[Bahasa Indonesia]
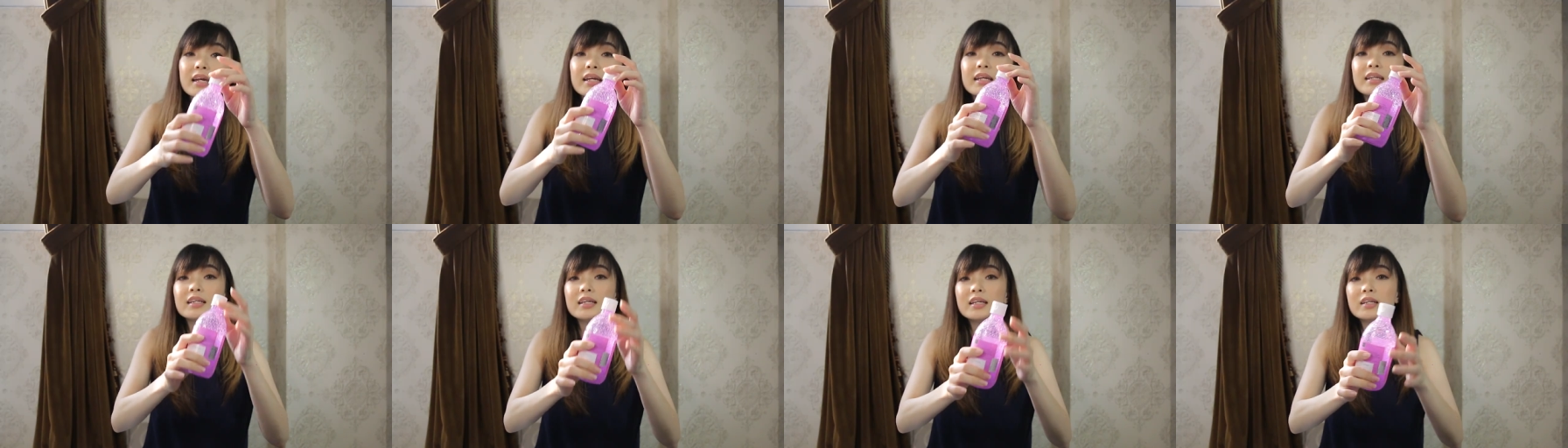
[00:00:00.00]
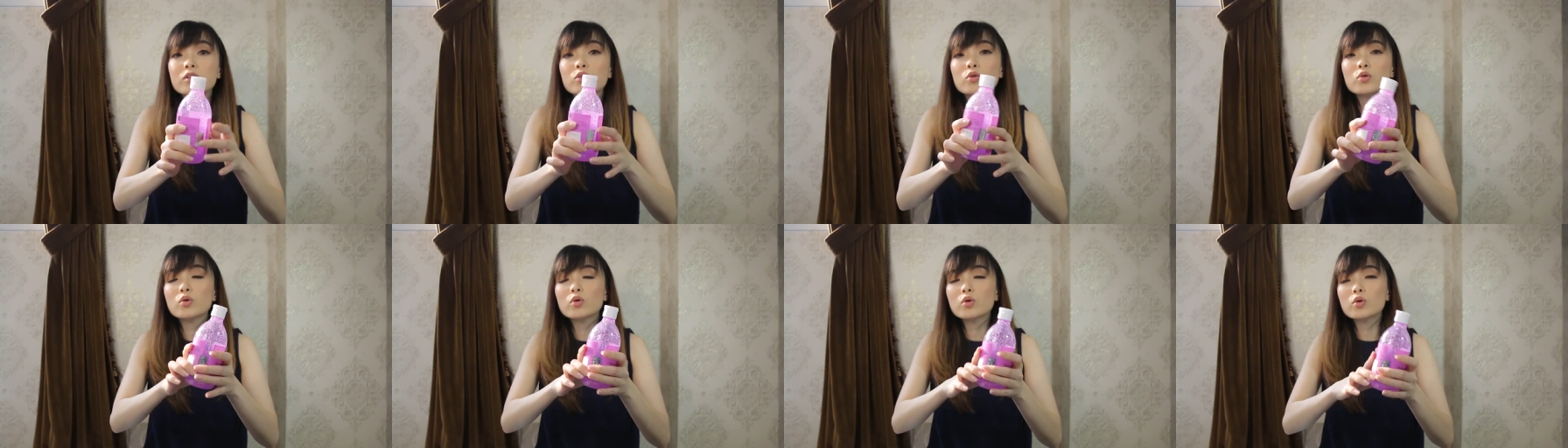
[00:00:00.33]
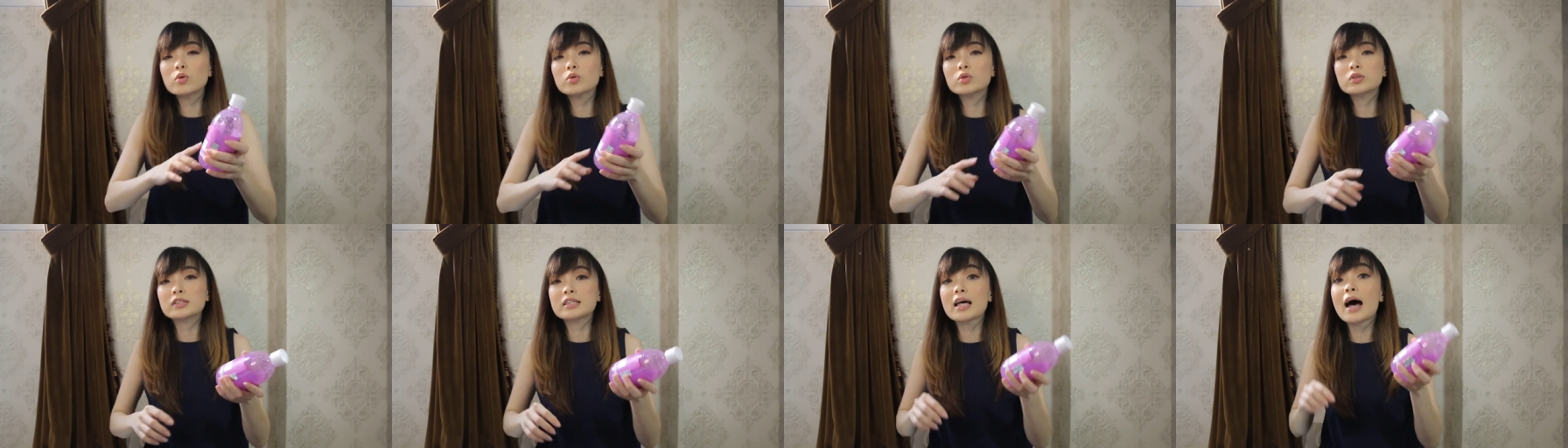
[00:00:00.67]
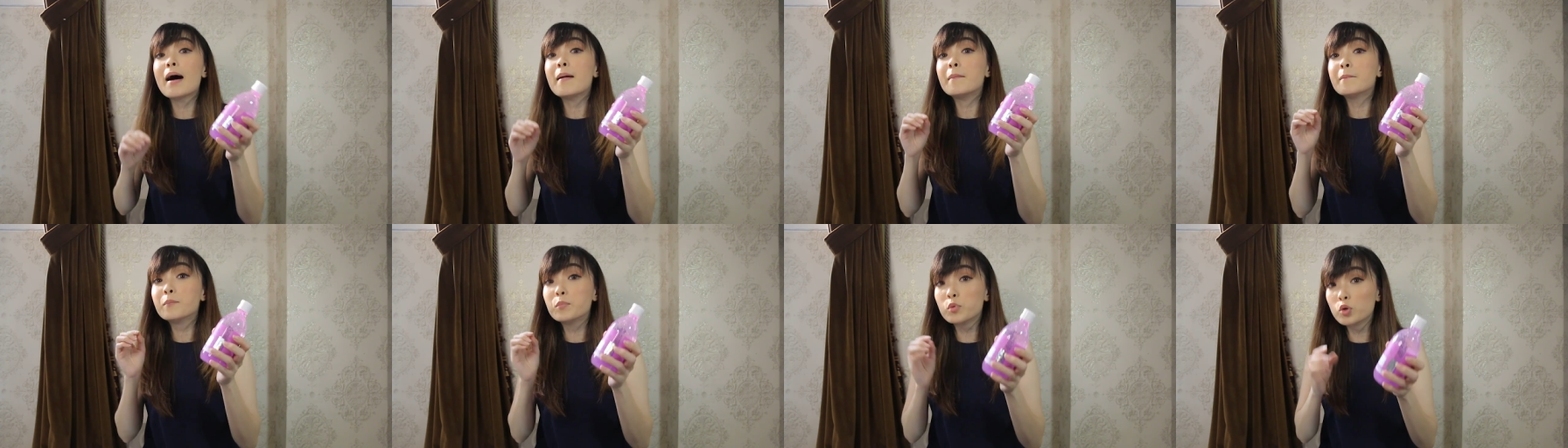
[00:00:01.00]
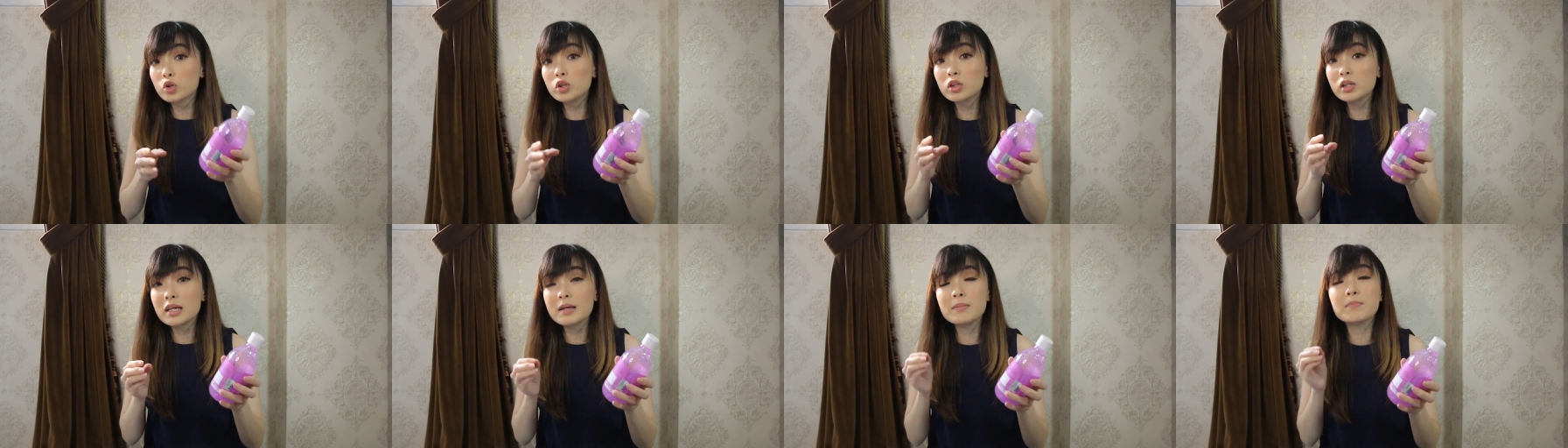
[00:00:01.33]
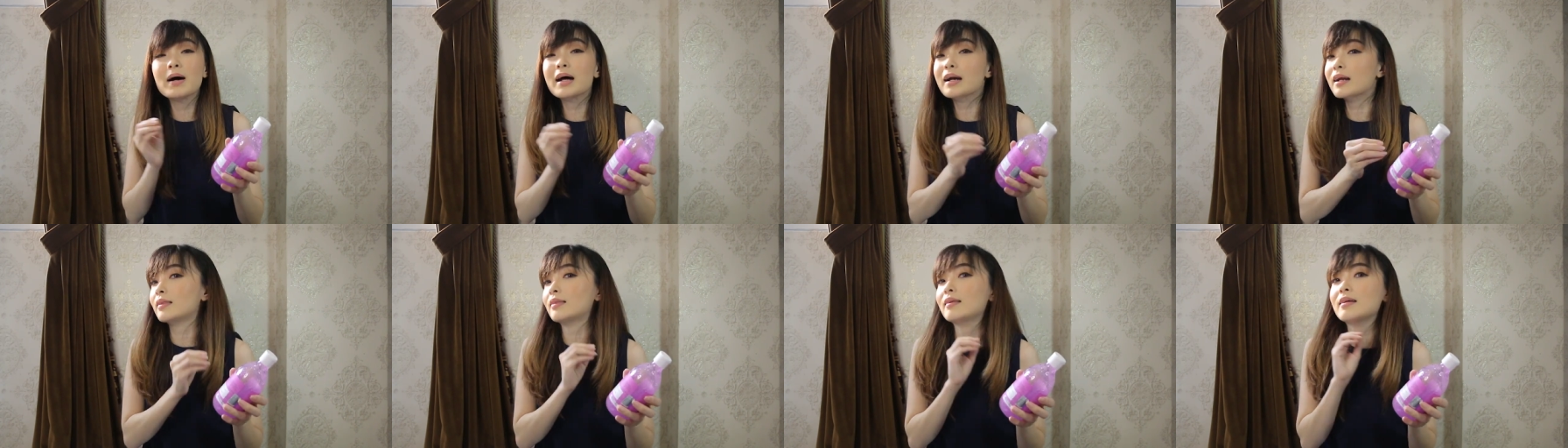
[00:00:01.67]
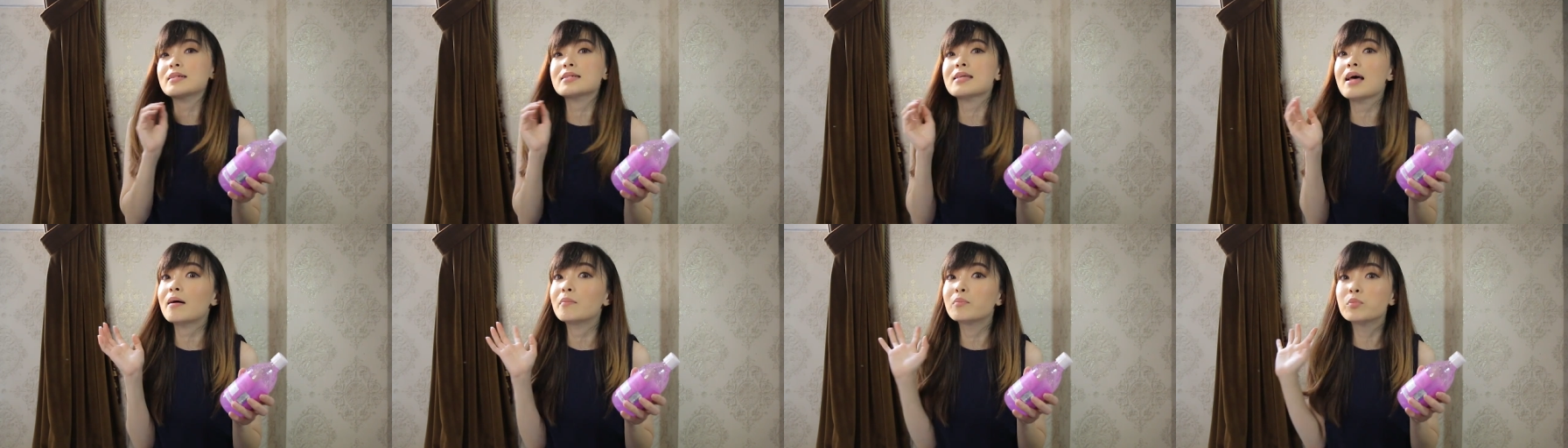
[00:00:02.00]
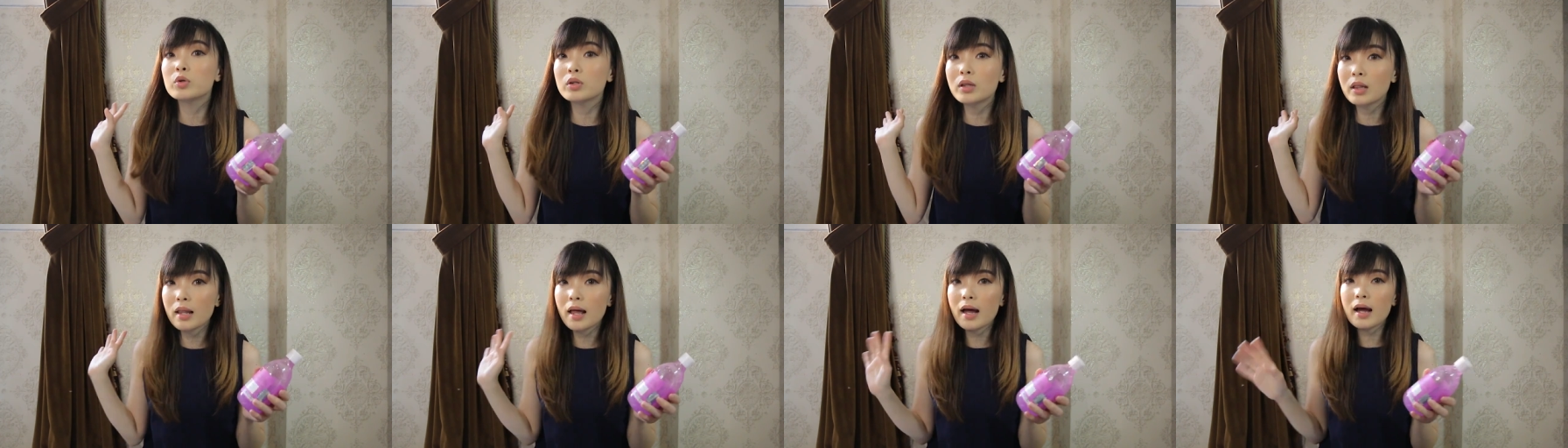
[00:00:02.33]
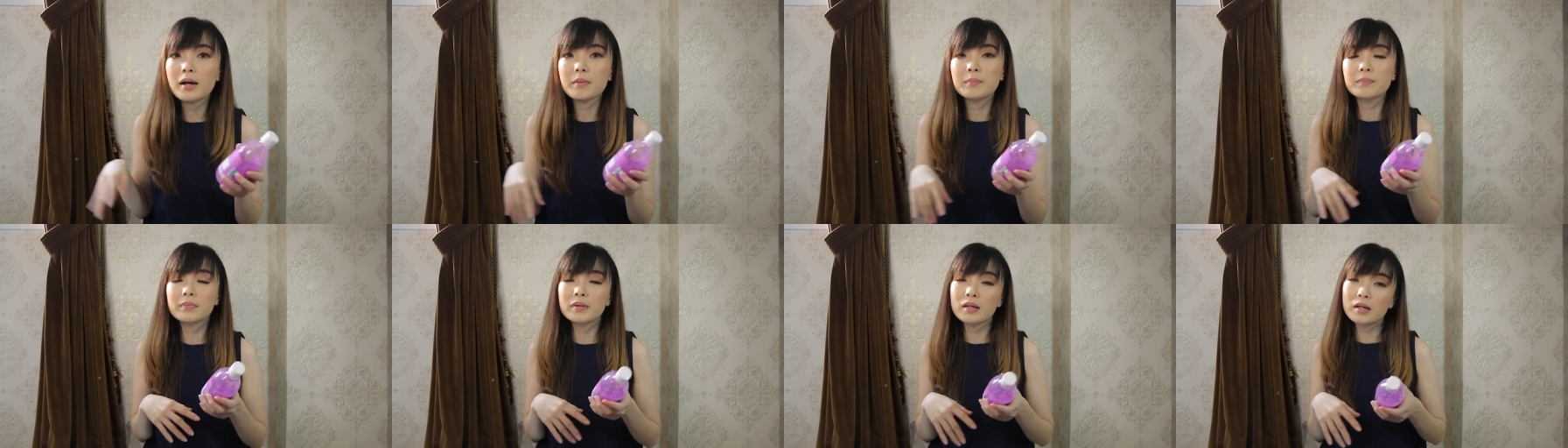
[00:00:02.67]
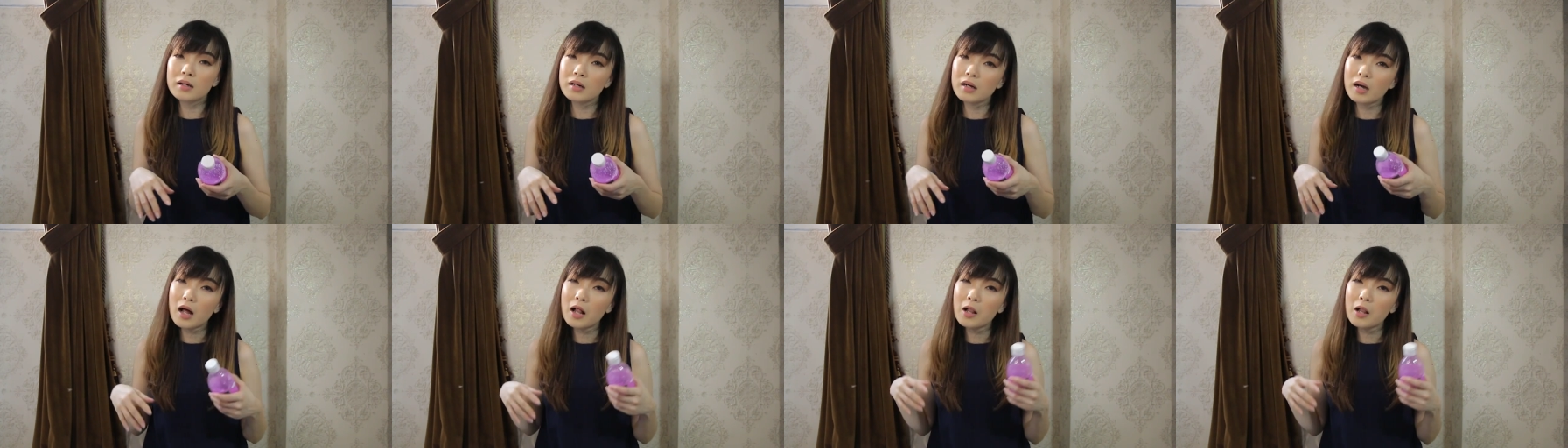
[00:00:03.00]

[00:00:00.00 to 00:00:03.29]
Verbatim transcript: ini tuh sabun ibaratnya sabun lah eh,